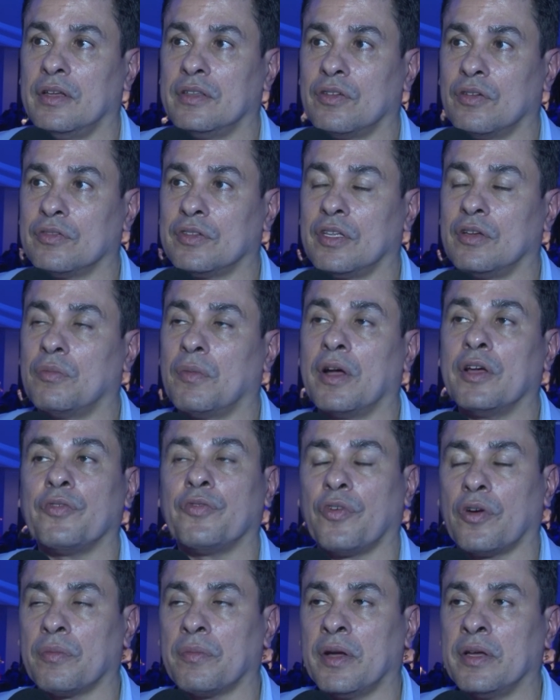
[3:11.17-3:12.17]
Então, tem uma
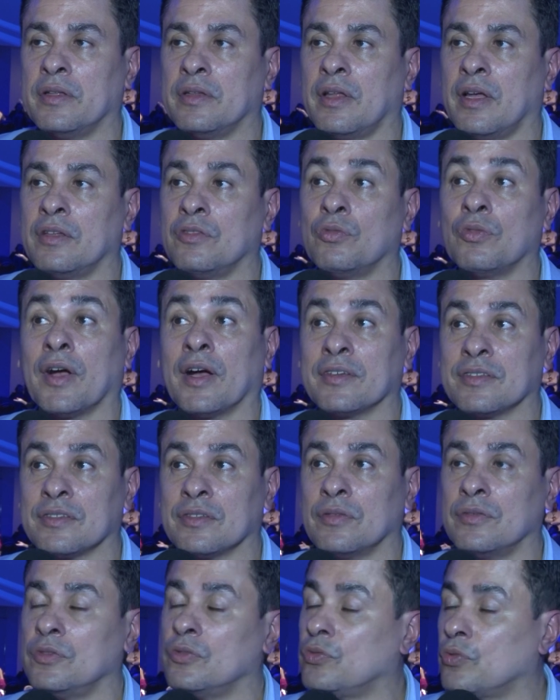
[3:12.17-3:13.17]
reforma mas na
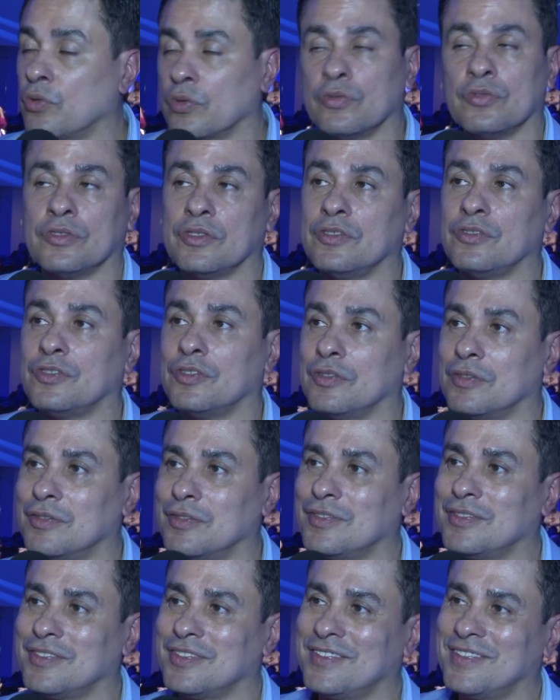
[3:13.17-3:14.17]
educação em todos os
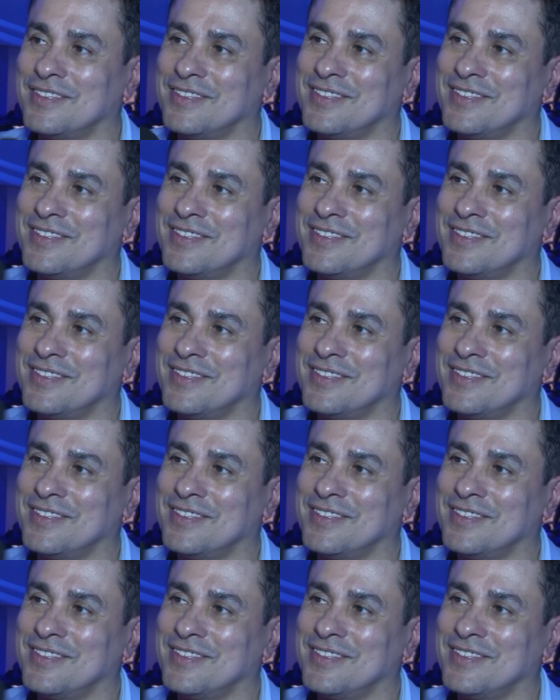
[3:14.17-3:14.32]
sentidos.